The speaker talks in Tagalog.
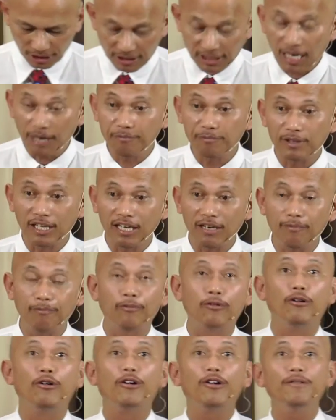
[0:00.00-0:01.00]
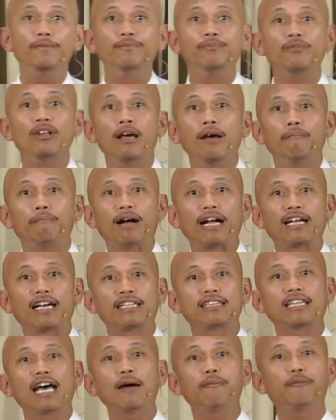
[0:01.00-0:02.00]
chapter 4,
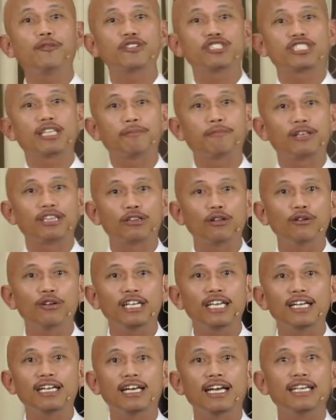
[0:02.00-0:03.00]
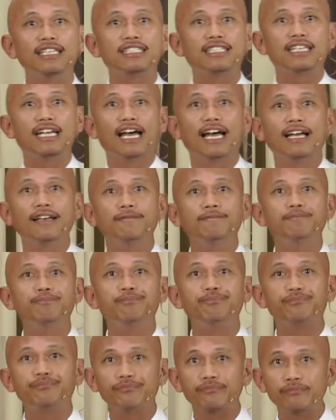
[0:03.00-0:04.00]
pagkatapos sa pitong iglesia,
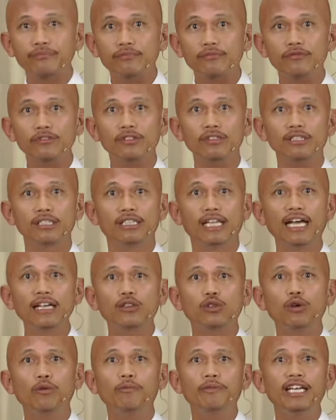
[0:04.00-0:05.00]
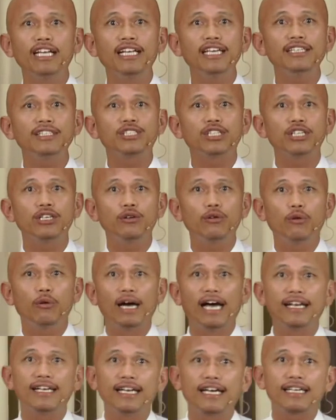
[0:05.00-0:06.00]
nang tumingin si
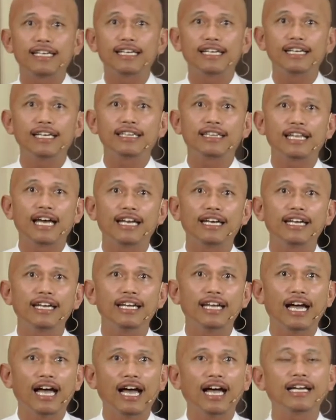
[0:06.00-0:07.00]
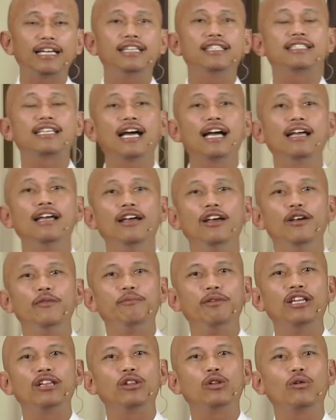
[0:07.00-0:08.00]
Juan, nakikita niya ang isang
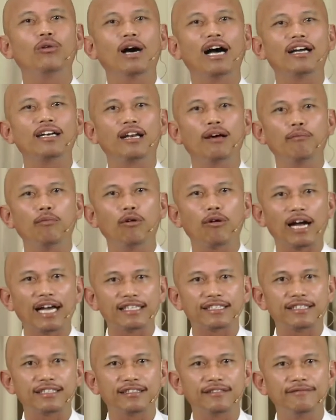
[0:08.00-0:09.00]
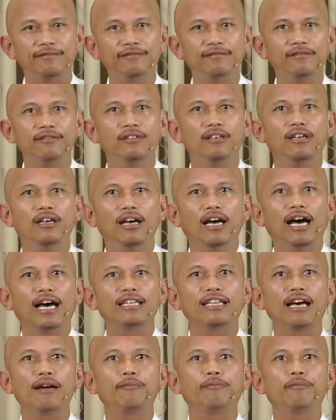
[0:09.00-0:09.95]
pintuang nabukas. At ang